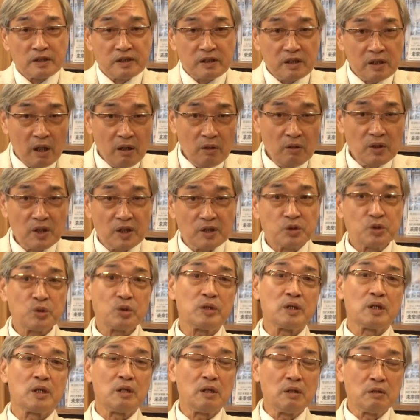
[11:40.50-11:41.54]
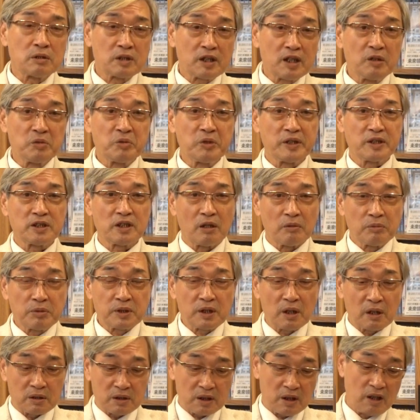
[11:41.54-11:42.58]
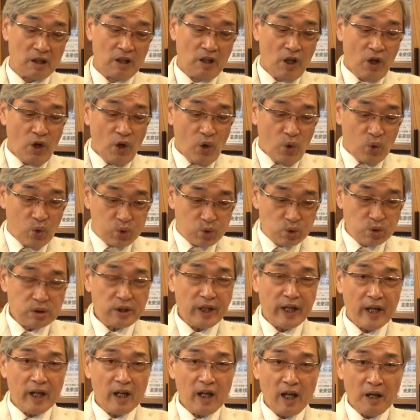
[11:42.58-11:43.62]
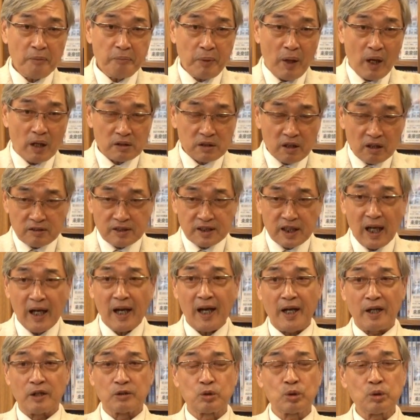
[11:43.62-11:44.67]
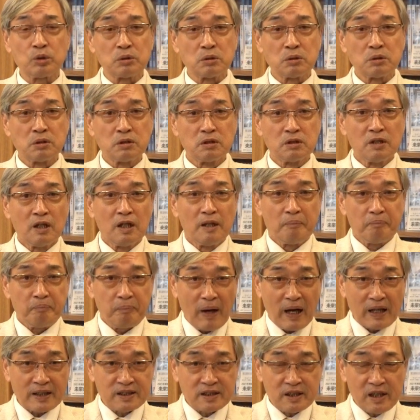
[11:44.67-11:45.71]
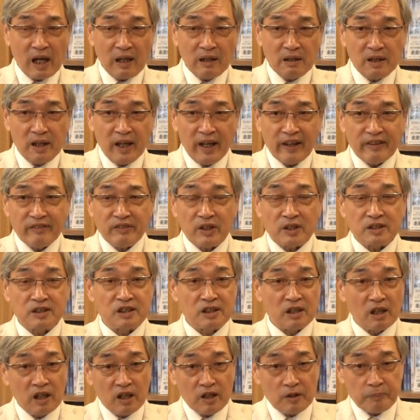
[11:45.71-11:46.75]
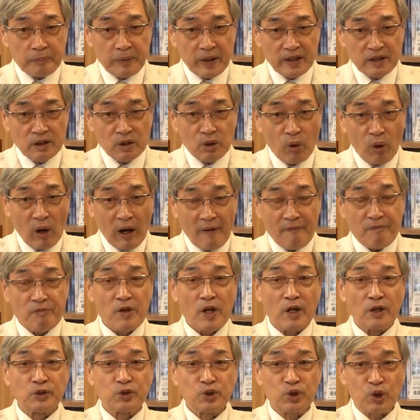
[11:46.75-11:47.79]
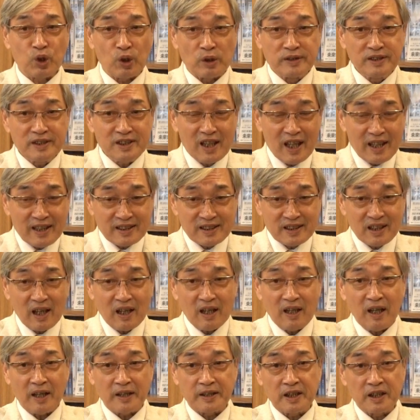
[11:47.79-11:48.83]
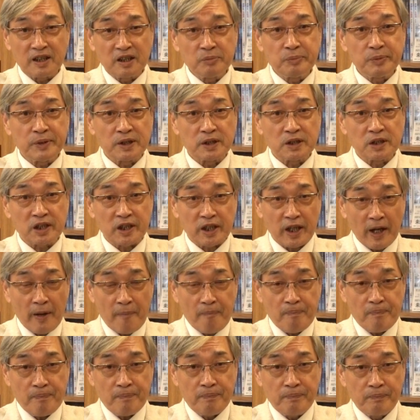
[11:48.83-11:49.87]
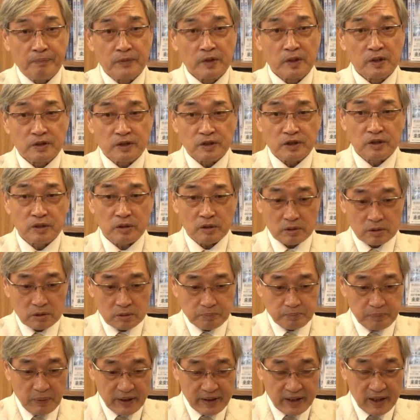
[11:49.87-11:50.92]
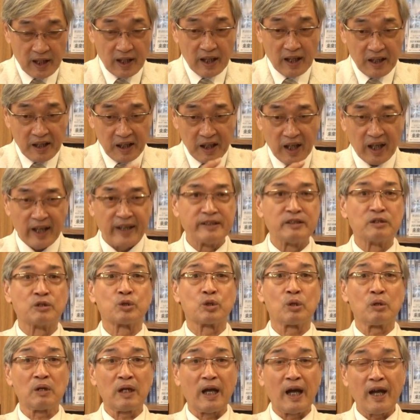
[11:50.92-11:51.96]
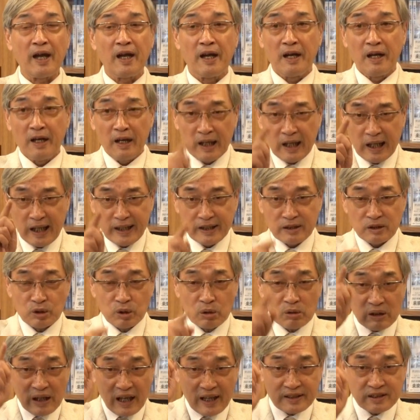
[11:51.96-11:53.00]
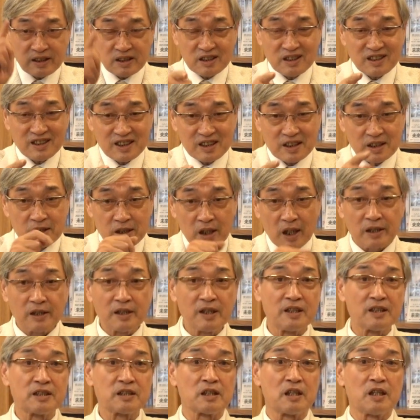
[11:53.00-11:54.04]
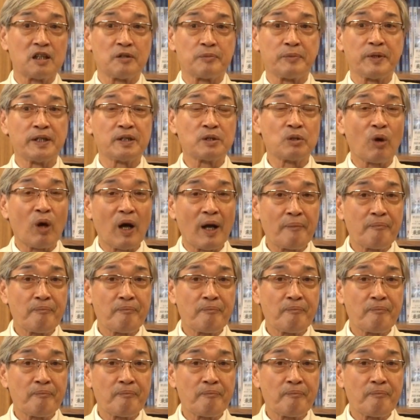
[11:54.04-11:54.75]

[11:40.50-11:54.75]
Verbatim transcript: 到了最后，各位晓不晓得，胡琏还跑到上海去，把当年的十二兵团。存在上海的一笔钱，就把它领出来，领出来自己成立十二兵团，